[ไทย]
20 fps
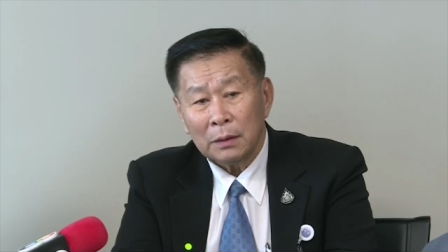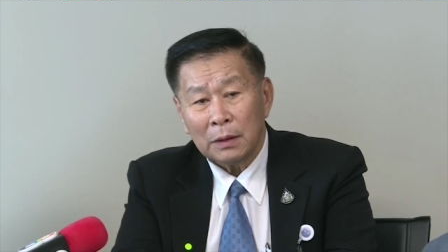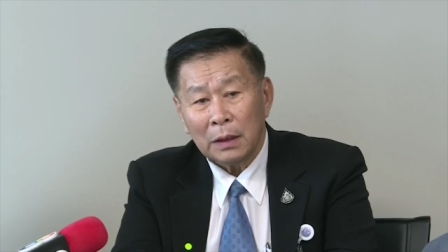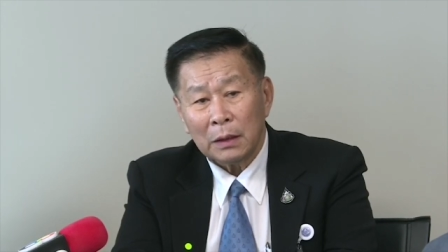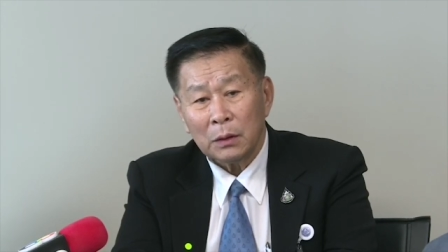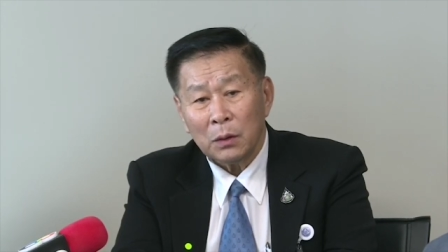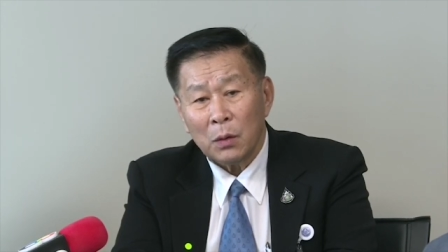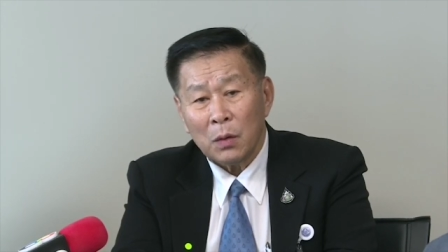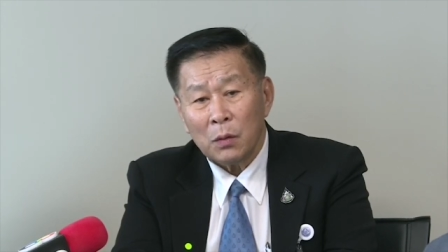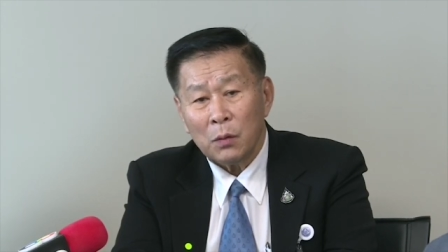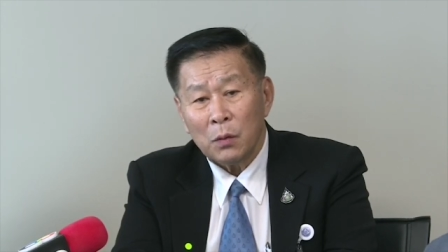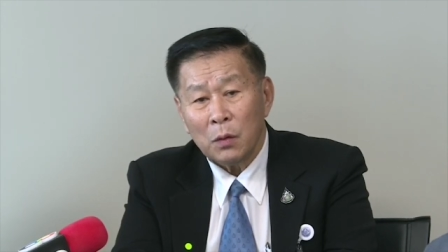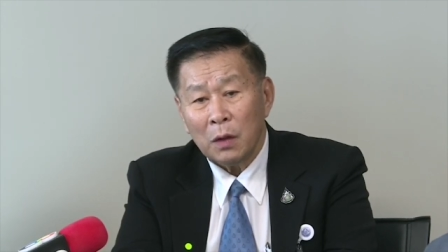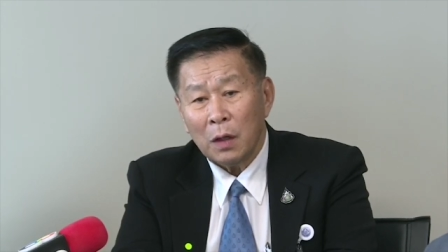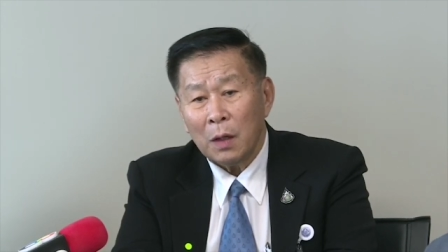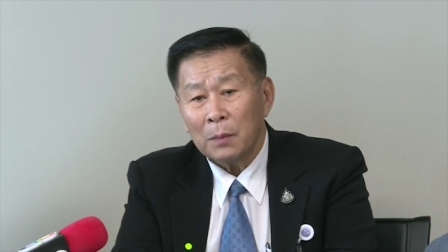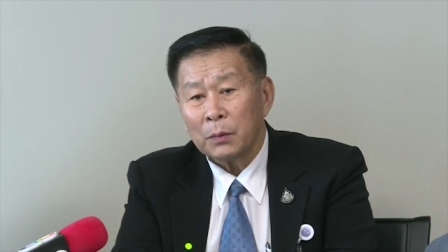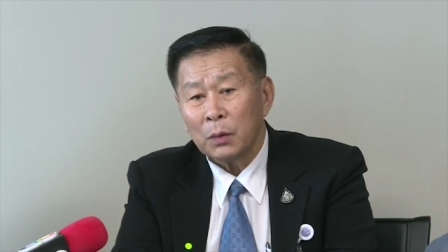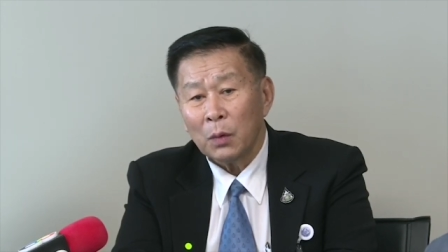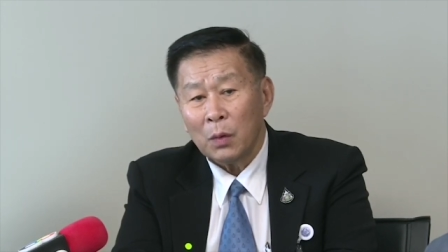ตั้งตัวคุณ
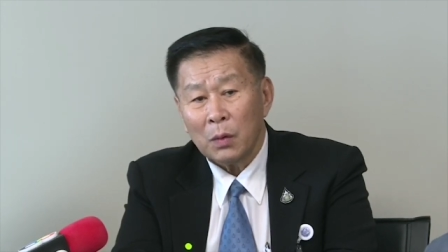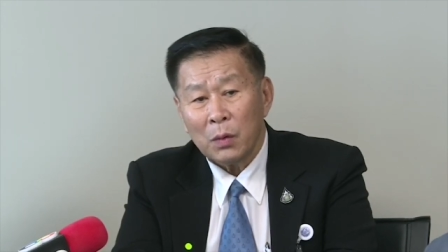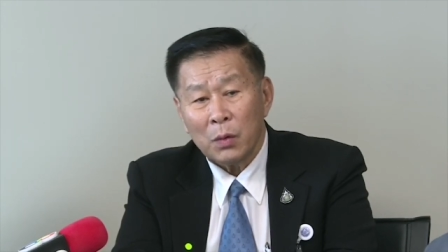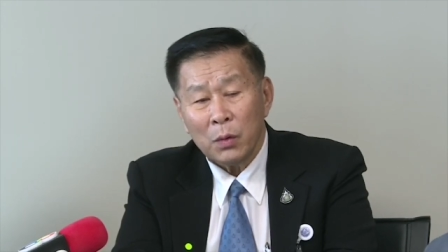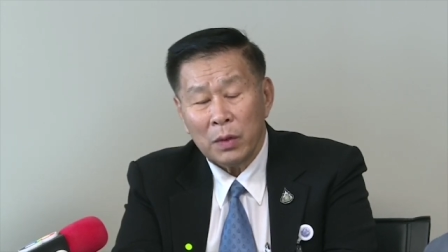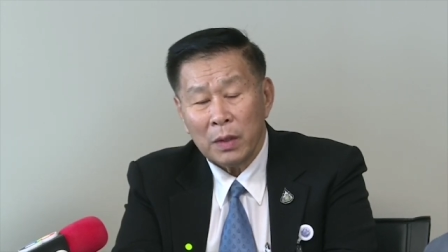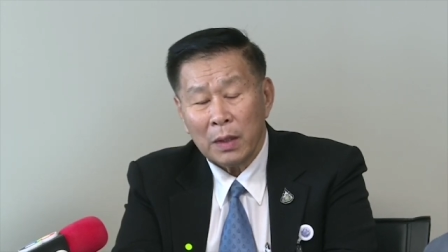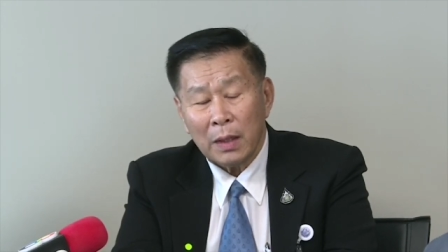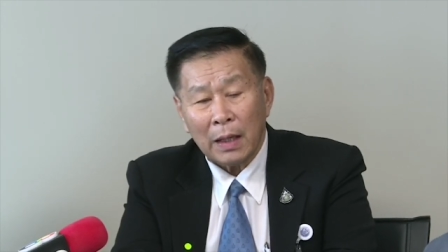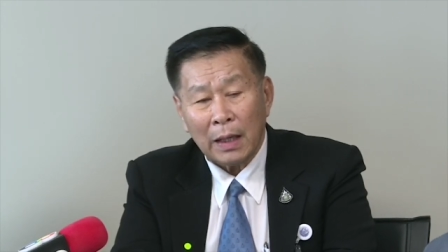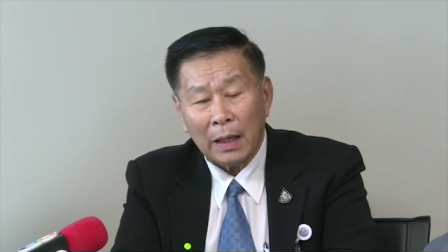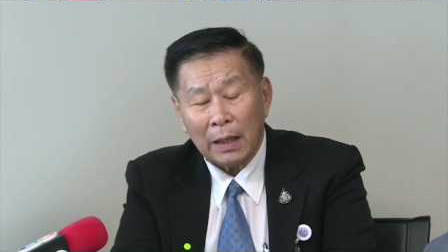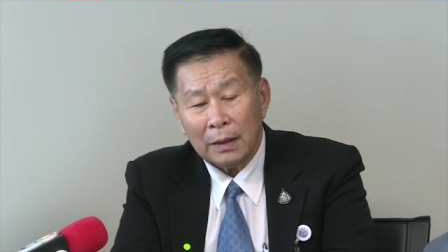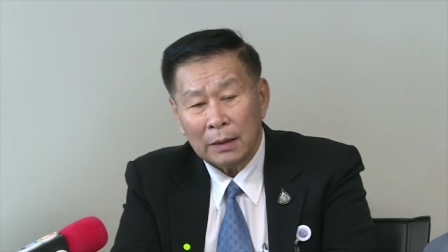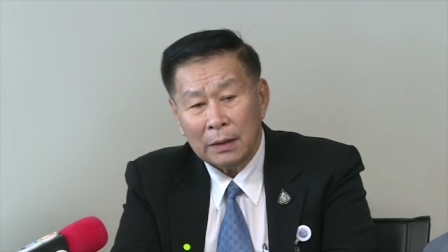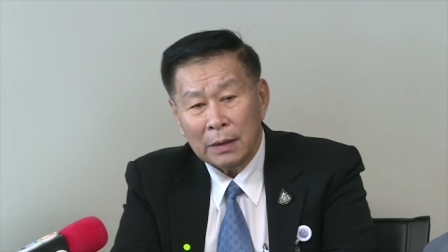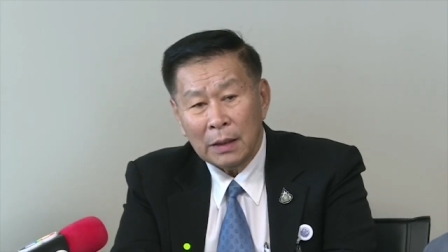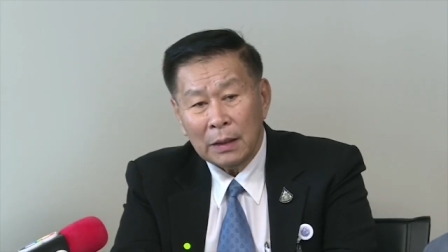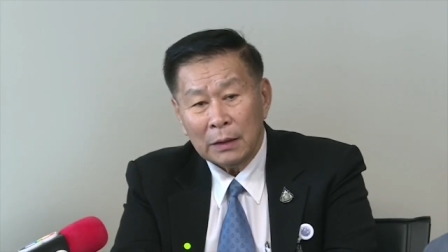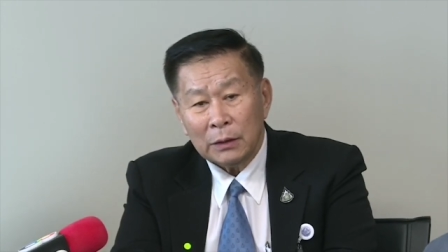รอบตัวคุณนั่นแหละ
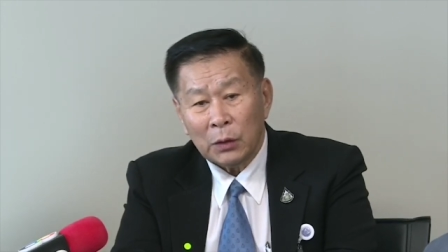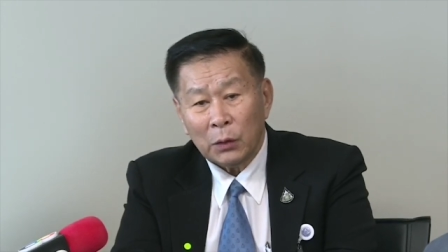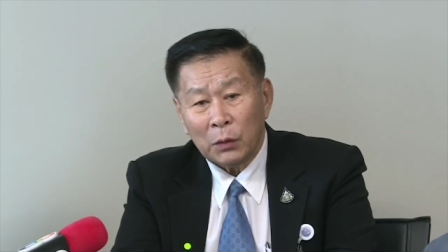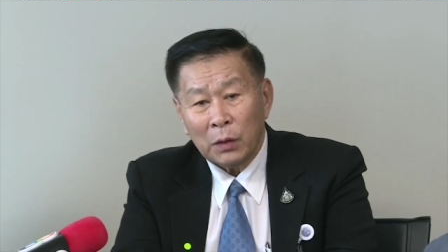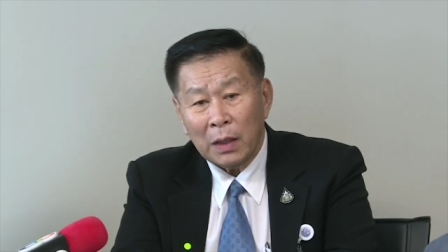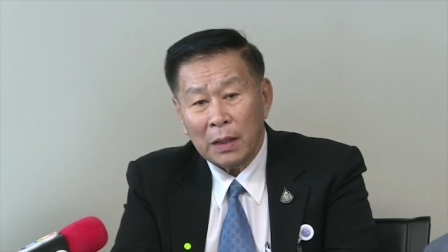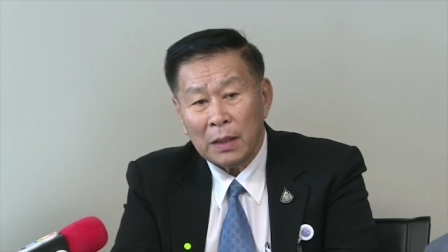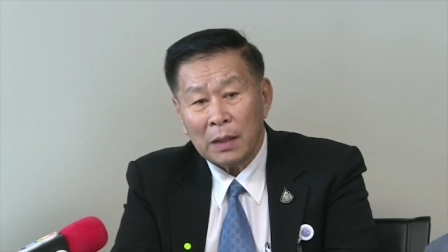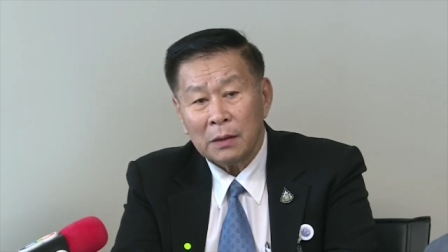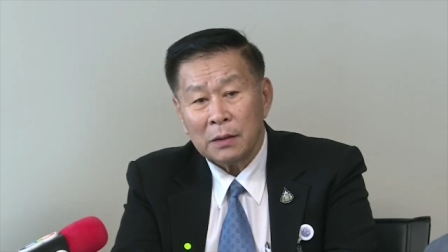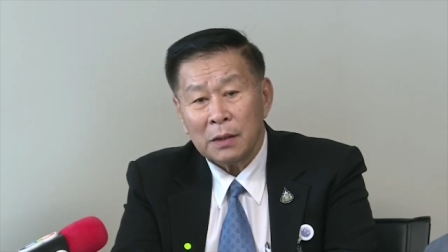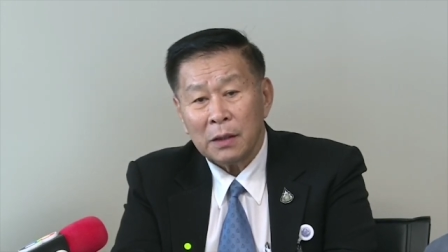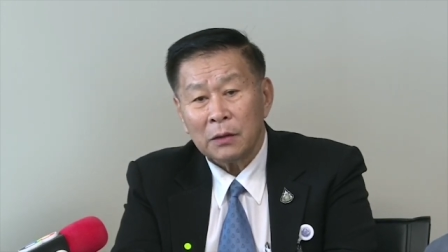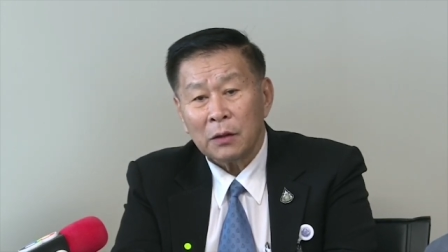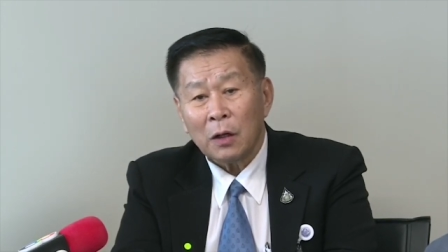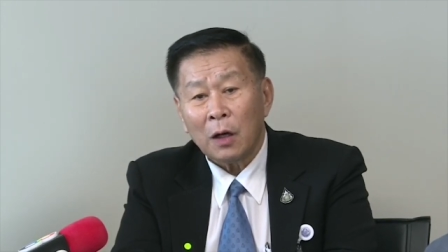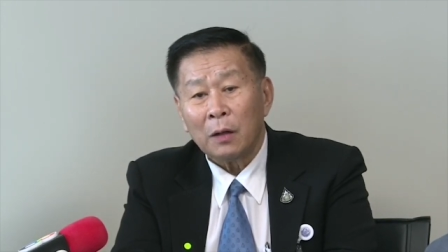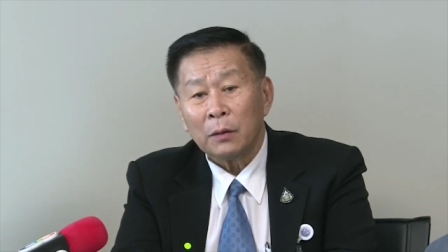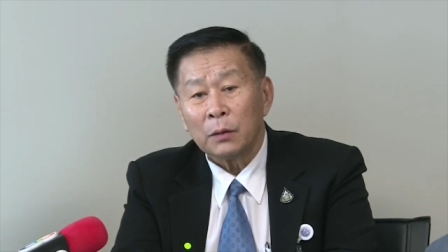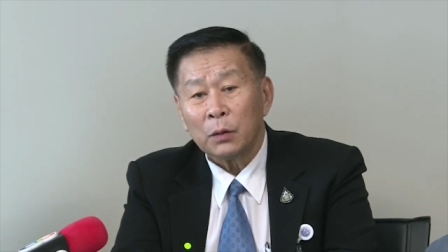จนท่านเขาจะ
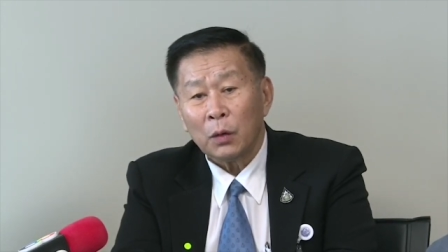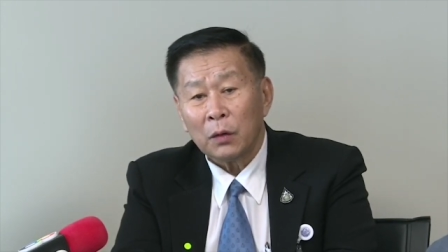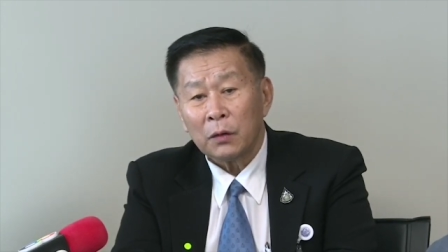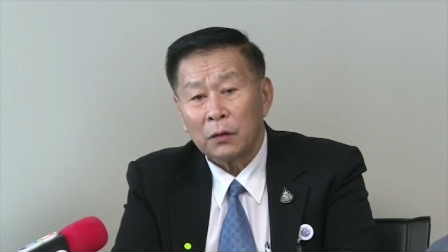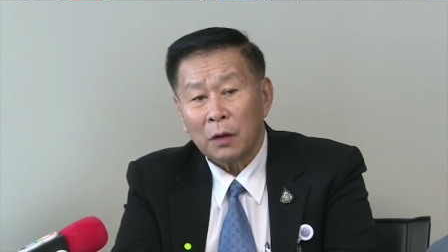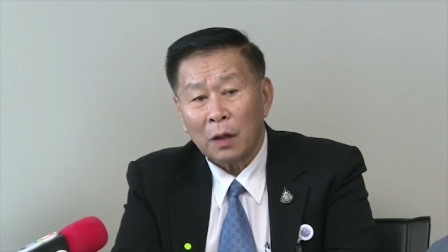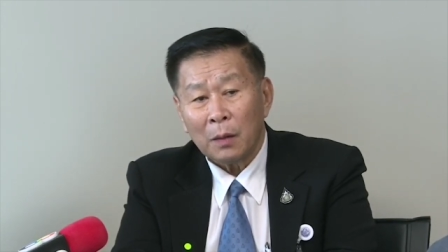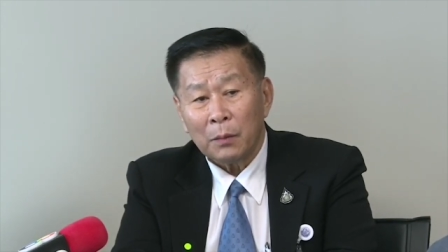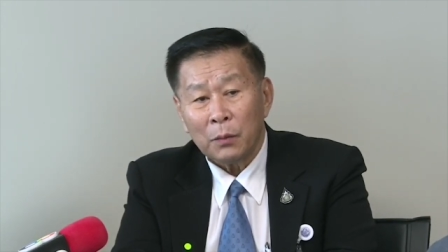ต่อตรวจส